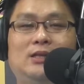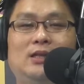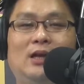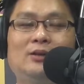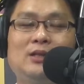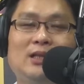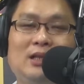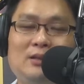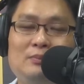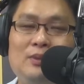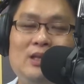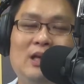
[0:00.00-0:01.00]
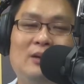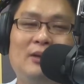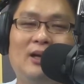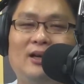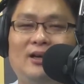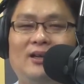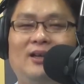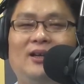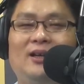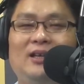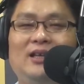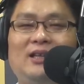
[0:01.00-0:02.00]
阮太太伫边啊嘛，
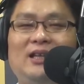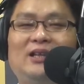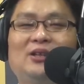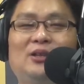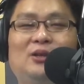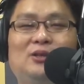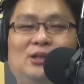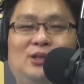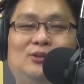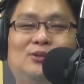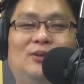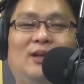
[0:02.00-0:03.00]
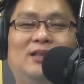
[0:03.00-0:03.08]
伊会听到拢会笑出来。